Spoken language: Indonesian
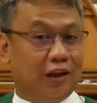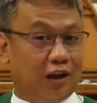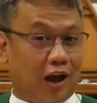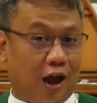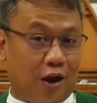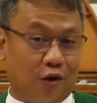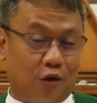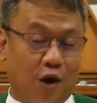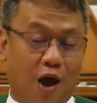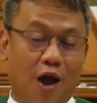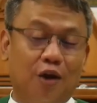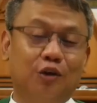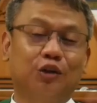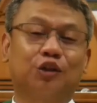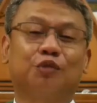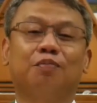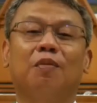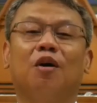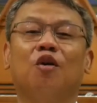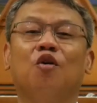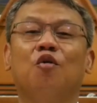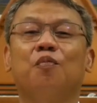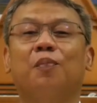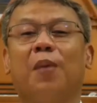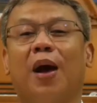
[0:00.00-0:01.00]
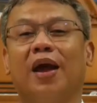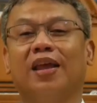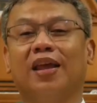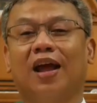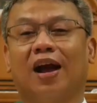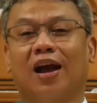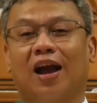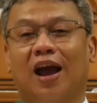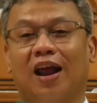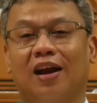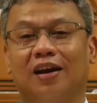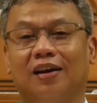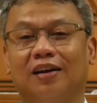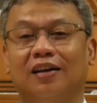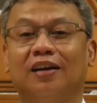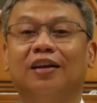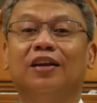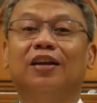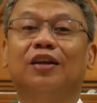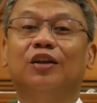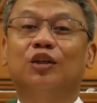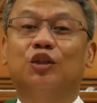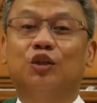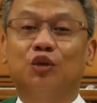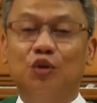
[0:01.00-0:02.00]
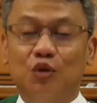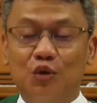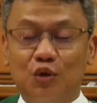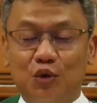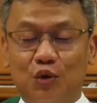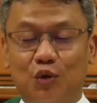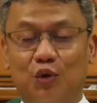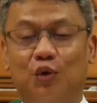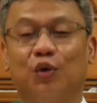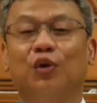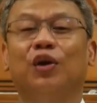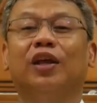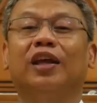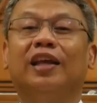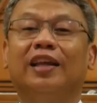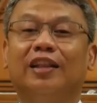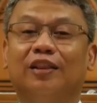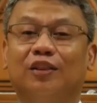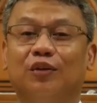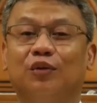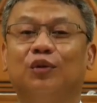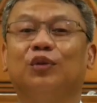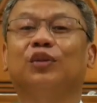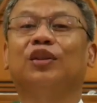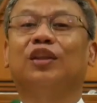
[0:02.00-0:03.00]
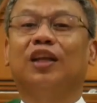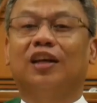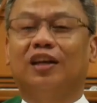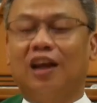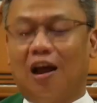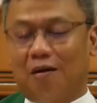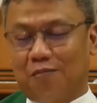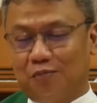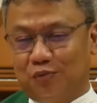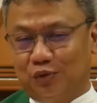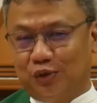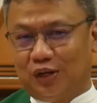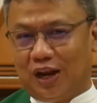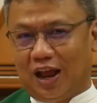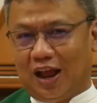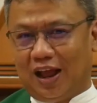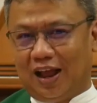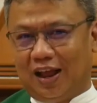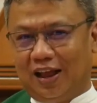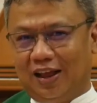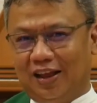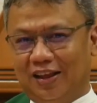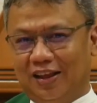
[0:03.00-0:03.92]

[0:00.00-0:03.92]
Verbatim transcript: kalau harus mengupayakan, sungguh itu tidak mudah.